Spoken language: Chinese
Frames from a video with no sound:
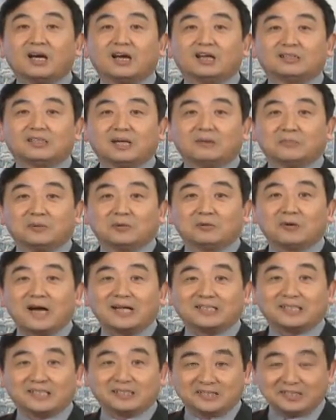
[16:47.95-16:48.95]
怎么化
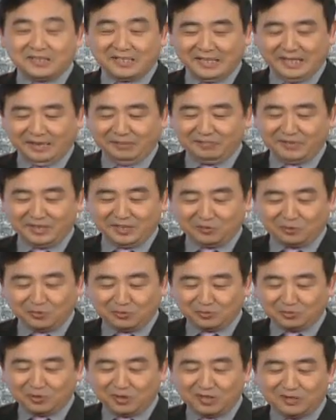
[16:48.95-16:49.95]
解是你们的工
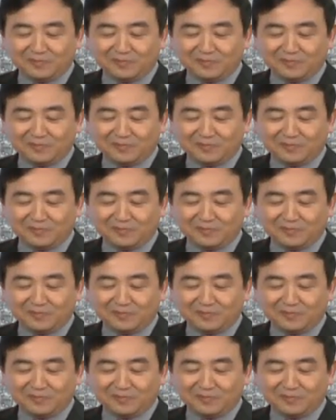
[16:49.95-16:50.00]
作。